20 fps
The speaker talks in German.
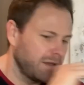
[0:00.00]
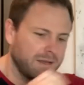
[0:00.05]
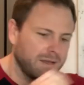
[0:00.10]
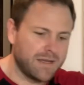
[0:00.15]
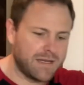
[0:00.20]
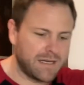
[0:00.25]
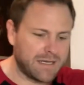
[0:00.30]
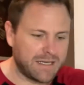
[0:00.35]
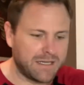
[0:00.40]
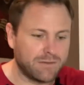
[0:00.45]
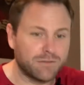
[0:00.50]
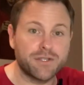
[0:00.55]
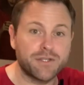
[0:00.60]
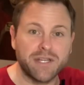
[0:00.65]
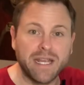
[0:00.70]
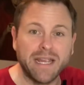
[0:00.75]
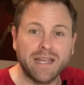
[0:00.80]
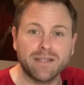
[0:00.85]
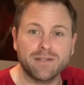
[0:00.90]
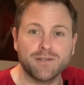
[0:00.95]
äh, und
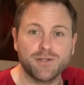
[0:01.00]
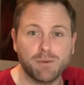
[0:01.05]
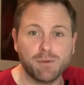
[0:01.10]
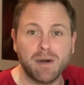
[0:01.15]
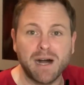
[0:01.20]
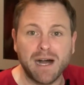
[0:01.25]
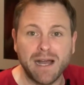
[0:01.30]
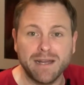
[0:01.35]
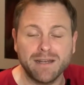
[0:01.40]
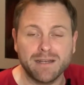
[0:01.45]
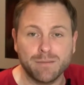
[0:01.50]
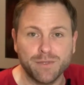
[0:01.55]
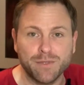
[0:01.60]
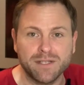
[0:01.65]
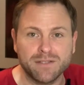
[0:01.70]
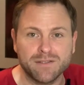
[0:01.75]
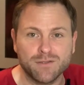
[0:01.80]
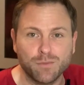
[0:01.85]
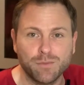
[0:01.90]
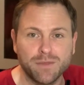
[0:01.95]
schenke ihn schon mal ein, damit
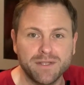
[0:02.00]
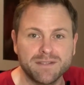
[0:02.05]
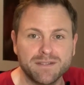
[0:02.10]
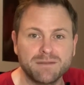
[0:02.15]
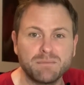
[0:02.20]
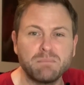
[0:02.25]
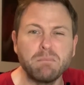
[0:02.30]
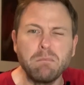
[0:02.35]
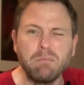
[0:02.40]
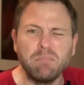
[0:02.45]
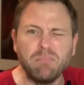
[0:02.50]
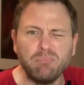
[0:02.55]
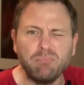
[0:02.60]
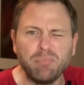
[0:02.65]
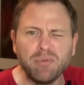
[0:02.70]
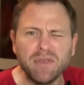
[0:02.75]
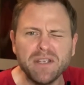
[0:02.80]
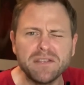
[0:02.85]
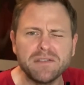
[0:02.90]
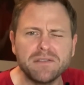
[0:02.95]
er zumindest ein
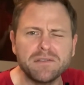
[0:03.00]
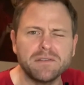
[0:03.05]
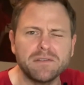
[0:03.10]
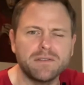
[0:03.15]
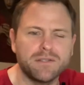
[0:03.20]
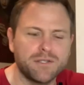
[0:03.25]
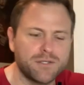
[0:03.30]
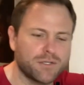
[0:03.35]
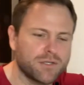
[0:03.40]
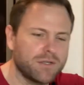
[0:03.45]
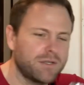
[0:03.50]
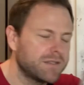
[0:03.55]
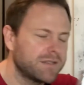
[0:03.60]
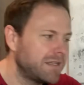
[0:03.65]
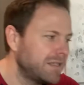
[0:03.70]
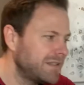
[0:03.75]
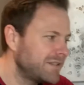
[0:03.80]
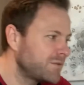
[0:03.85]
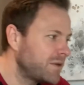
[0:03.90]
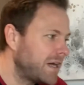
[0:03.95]
bisschen die Chance
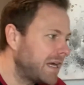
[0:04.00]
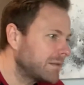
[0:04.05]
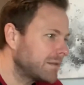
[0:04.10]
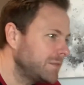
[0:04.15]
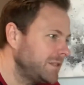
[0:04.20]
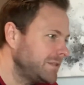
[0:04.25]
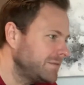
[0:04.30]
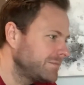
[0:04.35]
hat zu atmen.